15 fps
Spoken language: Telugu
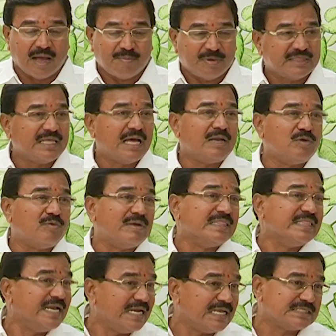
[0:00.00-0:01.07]
అబద్ధాలు
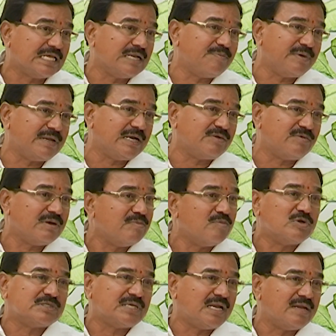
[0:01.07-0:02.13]
వందేళ్లకు సరిపోయినటువంటి
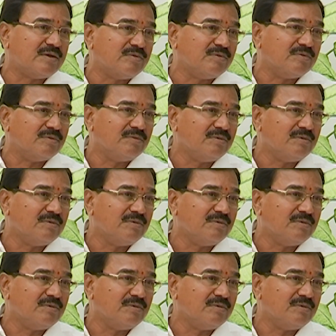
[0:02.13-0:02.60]
మోసాలను